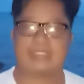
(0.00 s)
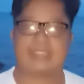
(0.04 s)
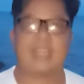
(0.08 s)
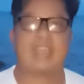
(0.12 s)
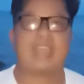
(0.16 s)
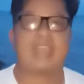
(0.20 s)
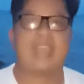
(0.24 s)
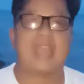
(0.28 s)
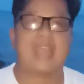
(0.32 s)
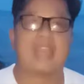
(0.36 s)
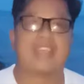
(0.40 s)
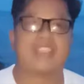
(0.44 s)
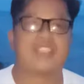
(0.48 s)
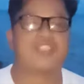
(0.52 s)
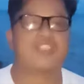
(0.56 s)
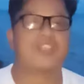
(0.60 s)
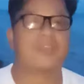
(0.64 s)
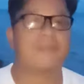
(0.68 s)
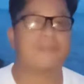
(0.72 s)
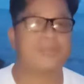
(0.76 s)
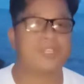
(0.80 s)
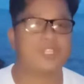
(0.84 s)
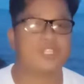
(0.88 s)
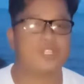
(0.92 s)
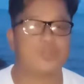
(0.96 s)
Kaya siya
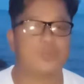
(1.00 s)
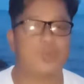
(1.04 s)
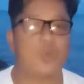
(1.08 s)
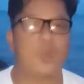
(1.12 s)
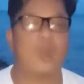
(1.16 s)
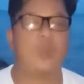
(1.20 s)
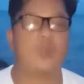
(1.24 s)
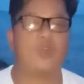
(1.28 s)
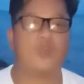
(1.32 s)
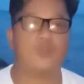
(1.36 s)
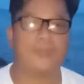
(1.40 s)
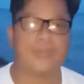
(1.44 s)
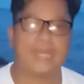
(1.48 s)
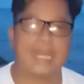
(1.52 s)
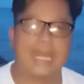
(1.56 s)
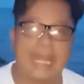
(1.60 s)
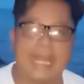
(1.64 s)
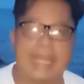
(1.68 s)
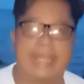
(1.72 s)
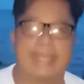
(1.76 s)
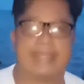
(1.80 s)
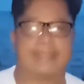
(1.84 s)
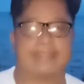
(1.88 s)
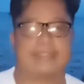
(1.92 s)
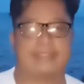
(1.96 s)
mismo ang
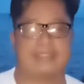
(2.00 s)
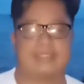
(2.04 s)
humiling,